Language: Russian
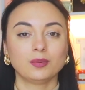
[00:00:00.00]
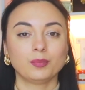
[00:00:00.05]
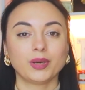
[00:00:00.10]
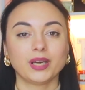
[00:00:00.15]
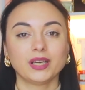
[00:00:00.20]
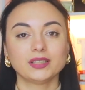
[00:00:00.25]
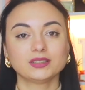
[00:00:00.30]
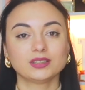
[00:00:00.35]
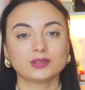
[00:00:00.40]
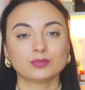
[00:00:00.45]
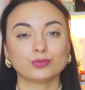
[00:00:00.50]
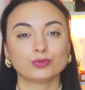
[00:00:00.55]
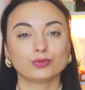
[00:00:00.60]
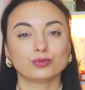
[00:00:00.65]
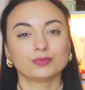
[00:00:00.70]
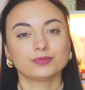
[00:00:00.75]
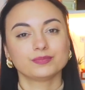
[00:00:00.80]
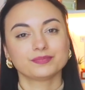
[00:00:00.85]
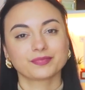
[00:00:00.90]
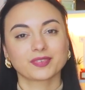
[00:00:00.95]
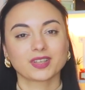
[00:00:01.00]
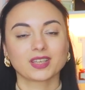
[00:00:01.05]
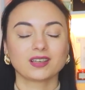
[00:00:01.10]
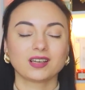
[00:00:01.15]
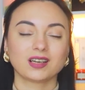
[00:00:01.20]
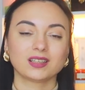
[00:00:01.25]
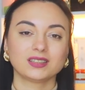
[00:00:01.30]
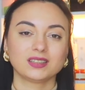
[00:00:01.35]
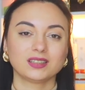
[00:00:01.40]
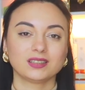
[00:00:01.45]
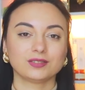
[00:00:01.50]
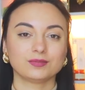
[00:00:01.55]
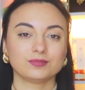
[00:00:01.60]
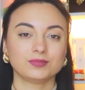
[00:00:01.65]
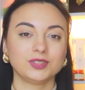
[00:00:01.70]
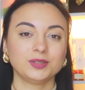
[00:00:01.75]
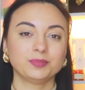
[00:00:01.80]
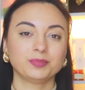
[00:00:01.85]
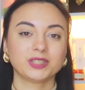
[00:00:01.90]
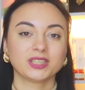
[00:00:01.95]
Поэтому как-то
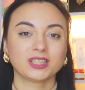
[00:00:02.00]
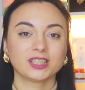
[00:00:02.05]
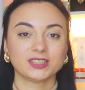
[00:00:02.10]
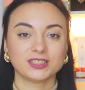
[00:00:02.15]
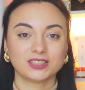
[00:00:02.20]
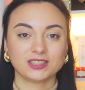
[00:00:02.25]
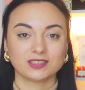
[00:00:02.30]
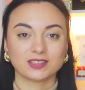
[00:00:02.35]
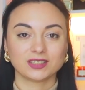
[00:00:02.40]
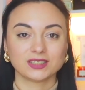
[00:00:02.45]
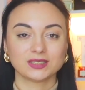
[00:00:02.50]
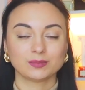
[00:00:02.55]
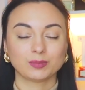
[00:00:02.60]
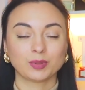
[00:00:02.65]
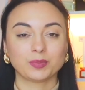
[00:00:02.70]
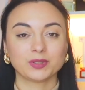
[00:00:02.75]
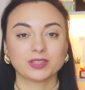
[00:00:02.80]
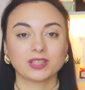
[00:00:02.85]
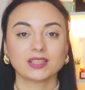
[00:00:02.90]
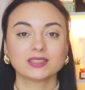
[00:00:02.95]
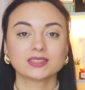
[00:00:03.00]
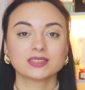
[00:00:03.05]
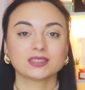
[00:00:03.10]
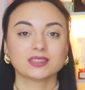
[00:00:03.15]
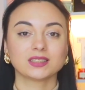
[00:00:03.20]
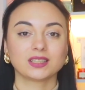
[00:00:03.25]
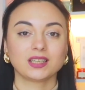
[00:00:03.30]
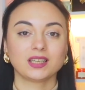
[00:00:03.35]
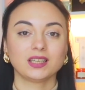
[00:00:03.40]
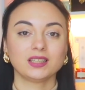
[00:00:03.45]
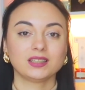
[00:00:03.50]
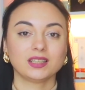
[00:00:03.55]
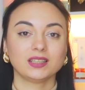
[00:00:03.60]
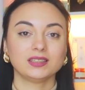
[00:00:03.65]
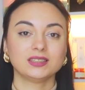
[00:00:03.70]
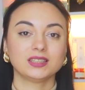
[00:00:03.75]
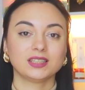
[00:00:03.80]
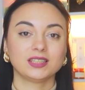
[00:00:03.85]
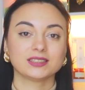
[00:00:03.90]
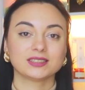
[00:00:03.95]
не приходилось попадаться на какие-то
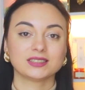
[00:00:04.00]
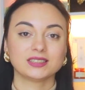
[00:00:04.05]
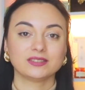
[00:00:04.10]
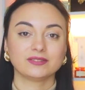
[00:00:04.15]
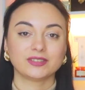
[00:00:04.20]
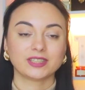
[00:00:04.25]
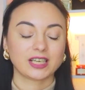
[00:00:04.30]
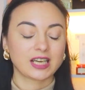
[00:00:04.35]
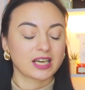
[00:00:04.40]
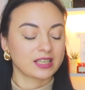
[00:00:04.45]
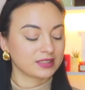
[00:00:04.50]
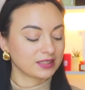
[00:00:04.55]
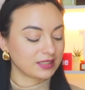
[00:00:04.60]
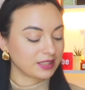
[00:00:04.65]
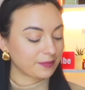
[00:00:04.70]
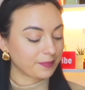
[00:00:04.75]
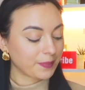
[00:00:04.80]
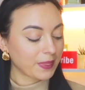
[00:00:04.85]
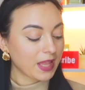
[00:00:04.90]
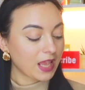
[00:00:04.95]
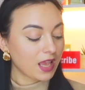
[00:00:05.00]
интересные варианты.